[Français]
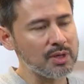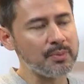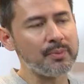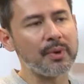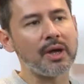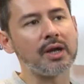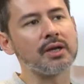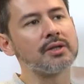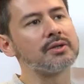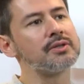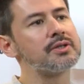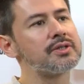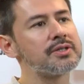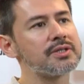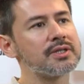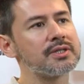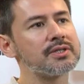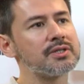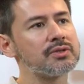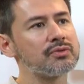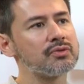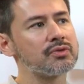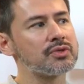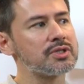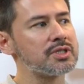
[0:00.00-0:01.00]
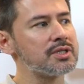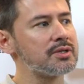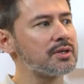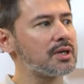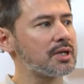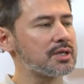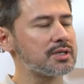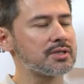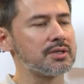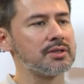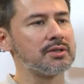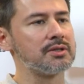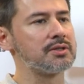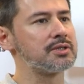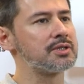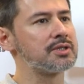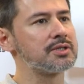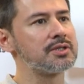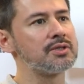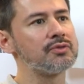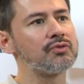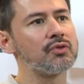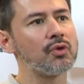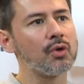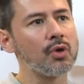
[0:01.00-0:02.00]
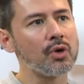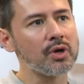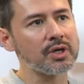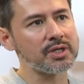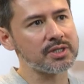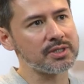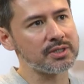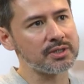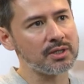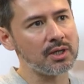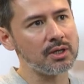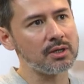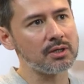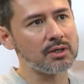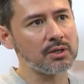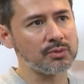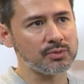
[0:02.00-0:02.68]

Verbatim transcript: et par l'initiative aussi, car c'est une initiative originale.